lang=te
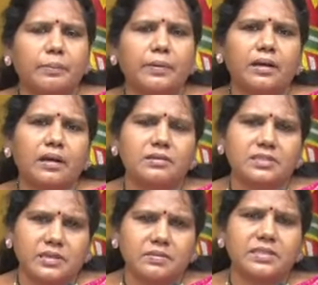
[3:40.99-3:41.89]
డెబ్బై
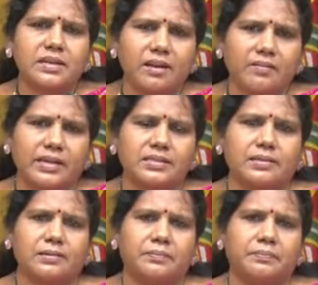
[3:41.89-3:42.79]
నాలుగు సంవత్సరాల
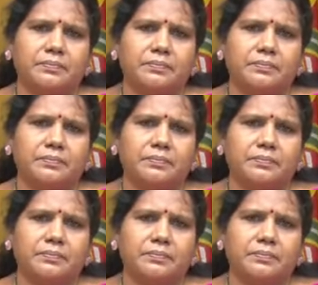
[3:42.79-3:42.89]
వయసులో